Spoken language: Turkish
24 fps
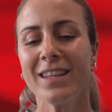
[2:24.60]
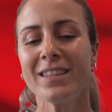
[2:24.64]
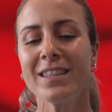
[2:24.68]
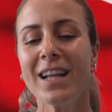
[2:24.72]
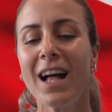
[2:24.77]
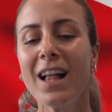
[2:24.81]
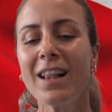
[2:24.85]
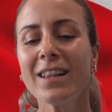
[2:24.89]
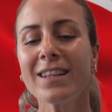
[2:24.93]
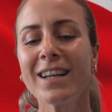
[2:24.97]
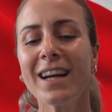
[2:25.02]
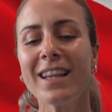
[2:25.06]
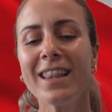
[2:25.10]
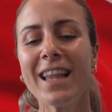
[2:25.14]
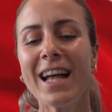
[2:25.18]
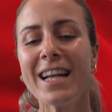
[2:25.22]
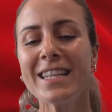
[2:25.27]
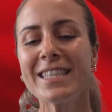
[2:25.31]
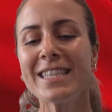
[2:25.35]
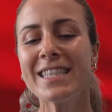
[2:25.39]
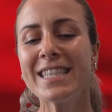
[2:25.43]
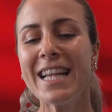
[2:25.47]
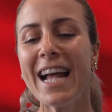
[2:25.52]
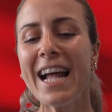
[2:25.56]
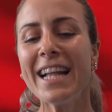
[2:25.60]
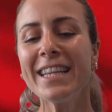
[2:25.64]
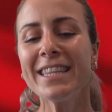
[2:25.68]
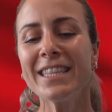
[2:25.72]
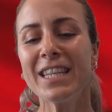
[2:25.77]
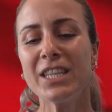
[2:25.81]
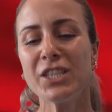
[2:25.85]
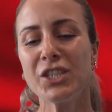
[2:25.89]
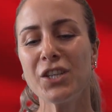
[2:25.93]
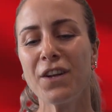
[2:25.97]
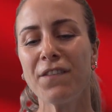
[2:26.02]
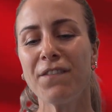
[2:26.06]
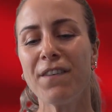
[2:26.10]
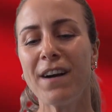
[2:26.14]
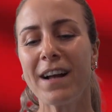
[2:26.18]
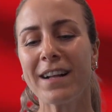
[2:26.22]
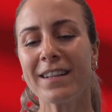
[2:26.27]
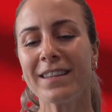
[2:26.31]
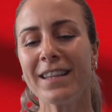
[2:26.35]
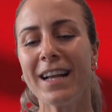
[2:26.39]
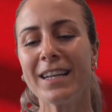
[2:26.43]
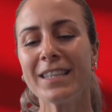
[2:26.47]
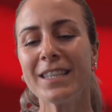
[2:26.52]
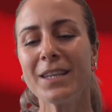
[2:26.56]
Dalgalan sen de
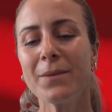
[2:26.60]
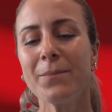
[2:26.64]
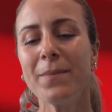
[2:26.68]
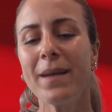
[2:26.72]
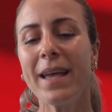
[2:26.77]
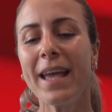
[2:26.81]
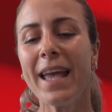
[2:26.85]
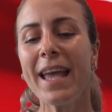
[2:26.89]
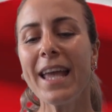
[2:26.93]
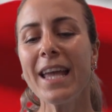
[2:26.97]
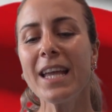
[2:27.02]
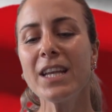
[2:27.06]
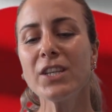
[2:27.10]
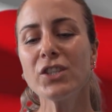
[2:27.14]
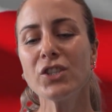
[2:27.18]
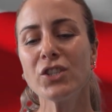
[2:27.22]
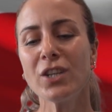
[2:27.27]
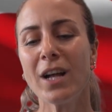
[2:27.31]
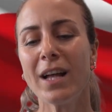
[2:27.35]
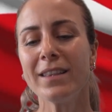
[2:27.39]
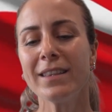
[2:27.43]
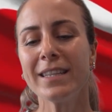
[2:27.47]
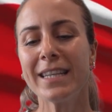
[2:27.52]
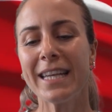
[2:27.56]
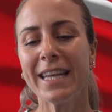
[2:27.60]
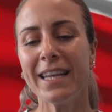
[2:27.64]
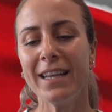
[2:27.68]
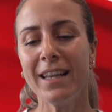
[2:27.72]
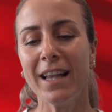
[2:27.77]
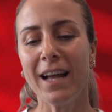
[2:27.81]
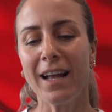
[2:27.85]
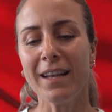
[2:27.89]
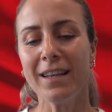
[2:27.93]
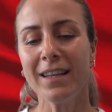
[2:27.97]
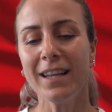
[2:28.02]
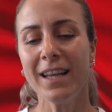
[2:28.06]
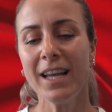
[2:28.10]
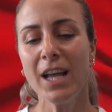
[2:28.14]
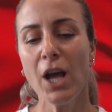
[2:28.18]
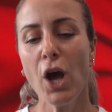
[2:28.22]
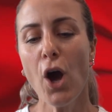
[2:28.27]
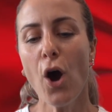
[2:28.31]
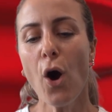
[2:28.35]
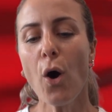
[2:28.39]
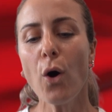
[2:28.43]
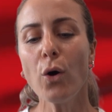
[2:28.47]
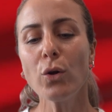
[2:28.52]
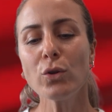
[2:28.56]
şafaklar gibi ey şanlı hilal.
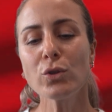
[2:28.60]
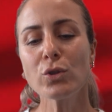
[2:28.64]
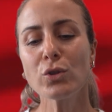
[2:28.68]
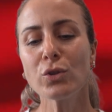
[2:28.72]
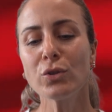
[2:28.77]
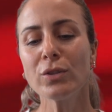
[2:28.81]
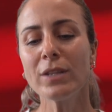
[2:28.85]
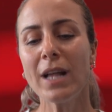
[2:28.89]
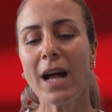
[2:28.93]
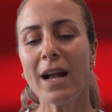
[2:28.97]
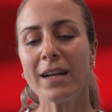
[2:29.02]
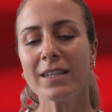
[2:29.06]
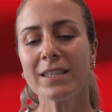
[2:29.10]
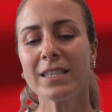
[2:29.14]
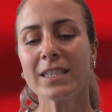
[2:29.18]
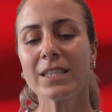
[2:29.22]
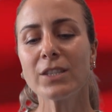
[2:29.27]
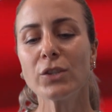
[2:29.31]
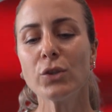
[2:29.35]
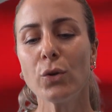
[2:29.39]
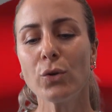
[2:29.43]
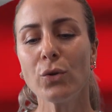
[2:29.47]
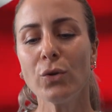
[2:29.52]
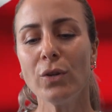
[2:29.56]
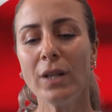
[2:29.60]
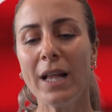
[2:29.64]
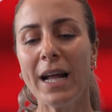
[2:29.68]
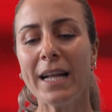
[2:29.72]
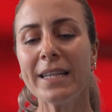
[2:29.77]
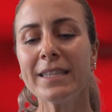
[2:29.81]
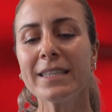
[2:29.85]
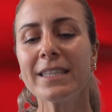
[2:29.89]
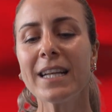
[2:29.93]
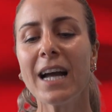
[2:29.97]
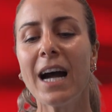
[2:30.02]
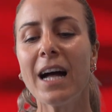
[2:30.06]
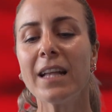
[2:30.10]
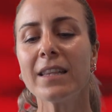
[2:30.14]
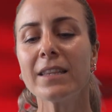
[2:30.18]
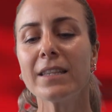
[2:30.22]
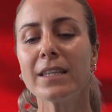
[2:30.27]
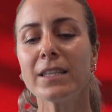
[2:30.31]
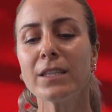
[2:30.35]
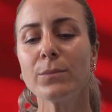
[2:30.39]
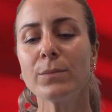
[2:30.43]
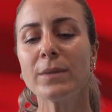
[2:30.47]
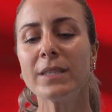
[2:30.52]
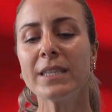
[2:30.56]
Olsun artık dökülen
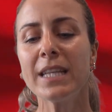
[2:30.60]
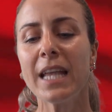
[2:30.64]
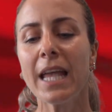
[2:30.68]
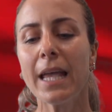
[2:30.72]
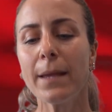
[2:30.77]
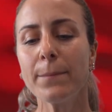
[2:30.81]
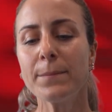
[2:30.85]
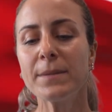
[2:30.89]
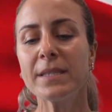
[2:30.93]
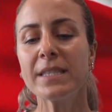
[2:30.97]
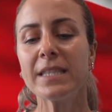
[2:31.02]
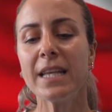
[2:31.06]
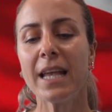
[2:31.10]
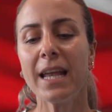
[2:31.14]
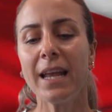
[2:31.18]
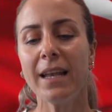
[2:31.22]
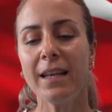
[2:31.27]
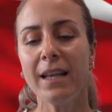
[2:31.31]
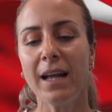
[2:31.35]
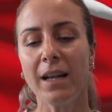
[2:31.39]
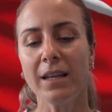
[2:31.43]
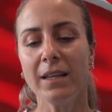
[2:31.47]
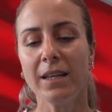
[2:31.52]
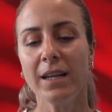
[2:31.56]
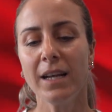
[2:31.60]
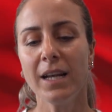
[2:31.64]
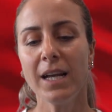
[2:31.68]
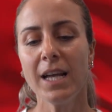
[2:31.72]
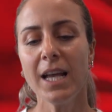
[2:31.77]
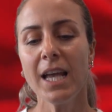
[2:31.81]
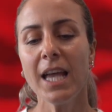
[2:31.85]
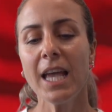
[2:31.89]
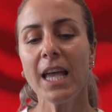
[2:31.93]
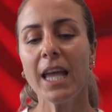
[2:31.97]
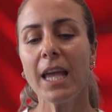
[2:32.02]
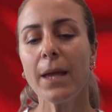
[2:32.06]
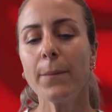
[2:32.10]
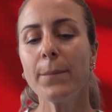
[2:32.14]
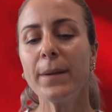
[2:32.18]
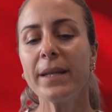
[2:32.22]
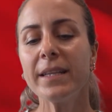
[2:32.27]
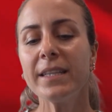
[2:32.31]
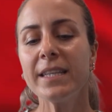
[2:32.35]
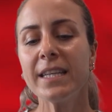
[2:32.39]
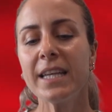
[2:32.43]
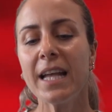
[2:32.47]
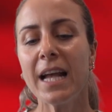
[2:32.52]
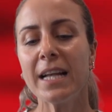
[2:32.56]
kanlarımın hepsi helal
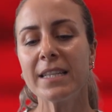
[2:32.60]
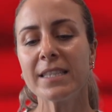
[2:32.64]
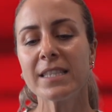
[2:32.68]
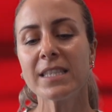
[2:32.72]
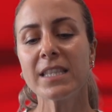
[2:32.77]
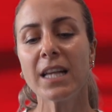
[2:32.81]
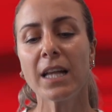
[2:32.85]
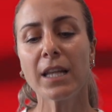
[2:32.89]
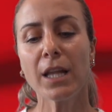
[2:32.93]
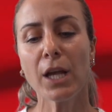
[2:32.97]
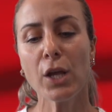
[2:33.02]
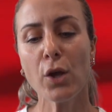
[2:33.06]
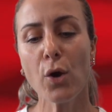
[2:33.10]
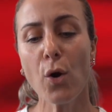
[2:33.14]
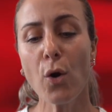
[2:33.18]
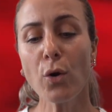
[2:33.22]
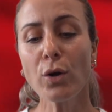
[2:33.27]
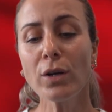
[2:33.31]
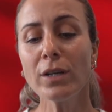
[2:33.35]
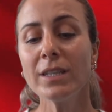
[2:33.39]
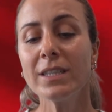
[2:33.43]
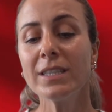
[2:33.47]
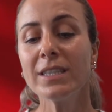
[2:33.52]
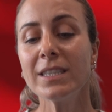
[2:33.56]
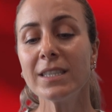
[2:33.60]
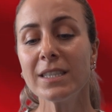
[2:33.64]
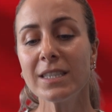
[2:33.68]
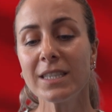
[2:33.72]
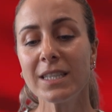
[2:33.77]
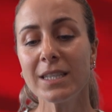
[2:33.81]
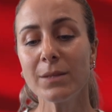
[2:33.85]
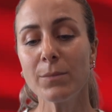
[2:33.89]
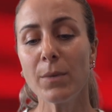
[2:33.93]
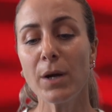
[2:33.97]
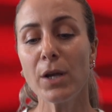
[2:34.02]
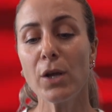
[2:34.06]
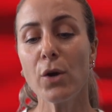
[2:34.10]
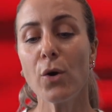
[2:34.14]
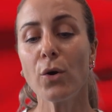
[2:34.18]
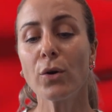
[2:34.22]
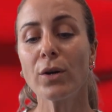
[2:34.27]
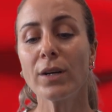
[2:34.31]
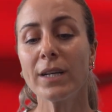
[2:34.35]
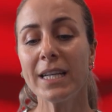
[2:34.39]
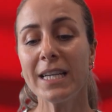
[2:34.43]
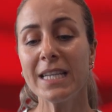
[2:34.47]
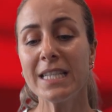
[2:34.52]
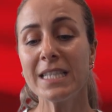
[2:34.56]
ebediyen sana yok, ırkıma yok
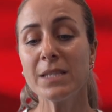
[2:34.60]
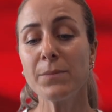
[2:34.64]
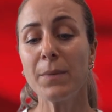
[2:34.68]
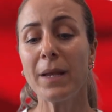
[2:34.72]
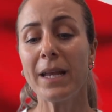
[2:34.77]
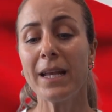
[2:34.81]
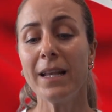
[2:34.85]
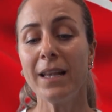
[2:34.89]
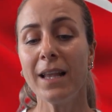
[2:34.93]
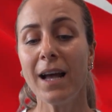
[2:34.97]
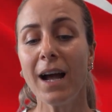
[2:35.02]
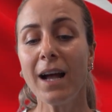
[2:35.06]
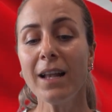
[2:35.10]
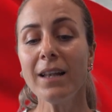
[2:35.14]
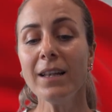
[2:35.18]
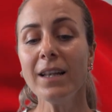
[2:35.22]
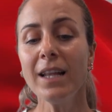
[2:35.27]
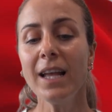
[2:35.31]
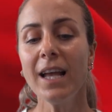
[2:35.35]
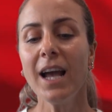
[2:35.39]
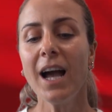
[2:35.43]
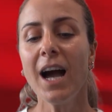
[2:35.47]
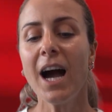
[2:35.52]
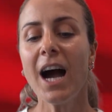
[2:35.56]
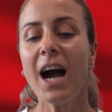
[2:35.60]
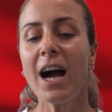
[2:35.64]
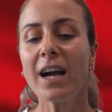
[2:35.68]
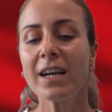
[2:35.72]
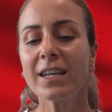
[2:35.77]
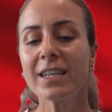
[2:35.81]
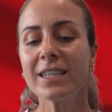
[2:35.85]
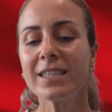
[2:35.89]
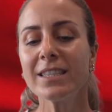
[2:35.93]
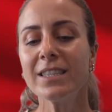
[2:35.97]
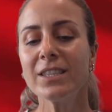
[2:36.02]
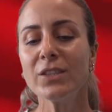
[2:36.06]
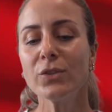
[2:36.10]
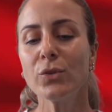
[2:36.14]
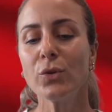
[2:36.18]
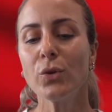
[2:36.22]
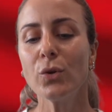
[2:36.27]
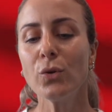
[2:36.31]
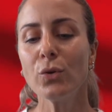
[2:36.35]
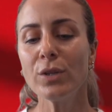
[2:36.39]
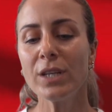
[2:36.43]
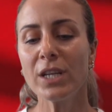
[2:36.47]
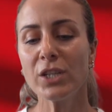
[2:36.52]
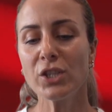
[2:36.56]
izmihlal, hakkıdır
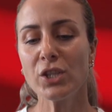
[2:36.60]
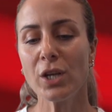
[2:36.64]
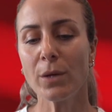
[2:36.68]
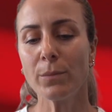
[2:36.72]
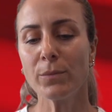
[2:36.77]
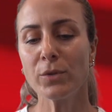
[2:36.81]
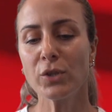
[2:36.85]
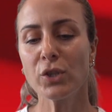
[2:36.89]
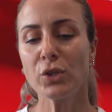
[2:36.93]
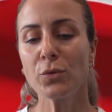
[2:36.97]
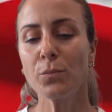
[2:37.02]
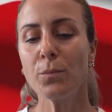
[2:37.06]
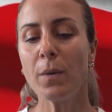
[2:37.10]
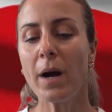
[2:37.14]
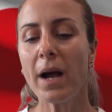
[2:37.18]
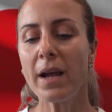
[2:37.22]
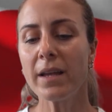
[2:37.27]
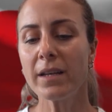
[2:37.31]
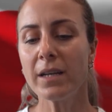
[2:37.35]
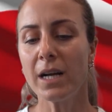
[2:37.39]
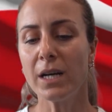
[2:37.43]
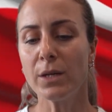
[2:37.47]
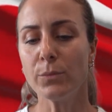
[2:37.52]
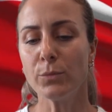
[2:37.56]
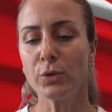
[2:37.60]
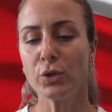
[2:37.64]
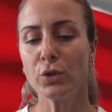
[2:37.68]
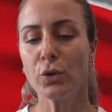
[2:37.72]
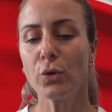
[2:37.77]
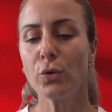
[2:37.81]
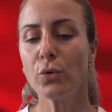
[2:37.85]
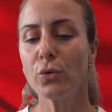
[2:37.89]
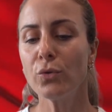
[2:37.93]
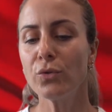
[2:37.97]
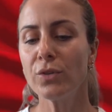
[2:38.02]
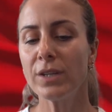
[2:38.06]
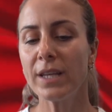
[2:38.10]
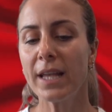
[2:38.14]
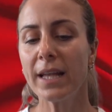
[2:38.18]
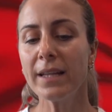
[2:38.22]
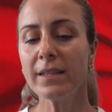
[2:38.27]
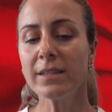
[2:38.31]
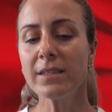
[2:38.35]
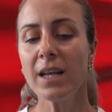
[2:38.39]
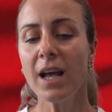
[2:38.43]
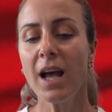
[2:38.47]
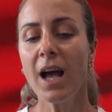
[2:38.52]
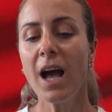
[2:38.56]
hür yaşamış bayrağımın
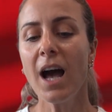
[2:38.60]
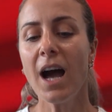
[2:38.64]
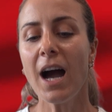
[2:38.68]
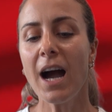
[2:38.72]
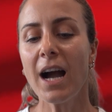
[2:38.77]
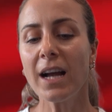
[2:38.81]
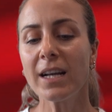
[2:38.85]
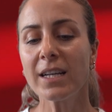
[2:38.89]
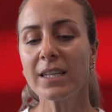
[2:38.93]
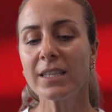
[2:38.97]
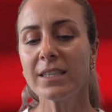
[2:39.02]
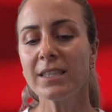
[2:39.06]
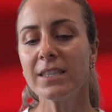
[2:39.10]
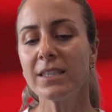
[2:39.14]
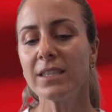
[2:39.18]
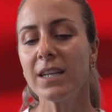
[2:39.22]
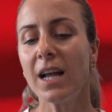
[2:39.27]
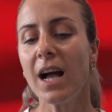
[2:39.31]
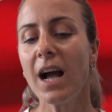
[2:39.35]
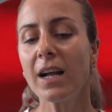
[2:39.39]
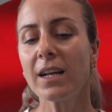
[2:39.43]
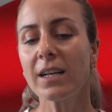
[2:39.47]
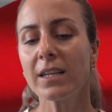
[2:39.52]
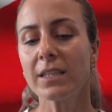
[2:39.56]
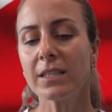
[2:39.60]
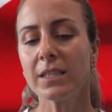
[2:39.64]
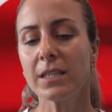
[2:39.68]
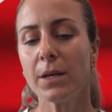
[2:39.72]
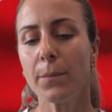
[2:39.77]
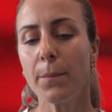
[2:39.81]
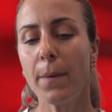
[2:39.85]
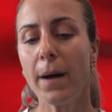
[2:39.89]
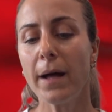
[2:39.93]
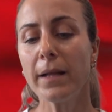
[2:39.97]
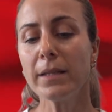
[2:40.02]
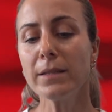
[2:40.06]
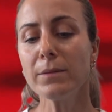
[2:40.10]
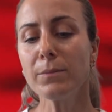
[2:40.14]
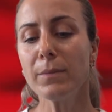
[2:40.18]
hürriyet, hakkıdır hakka tapan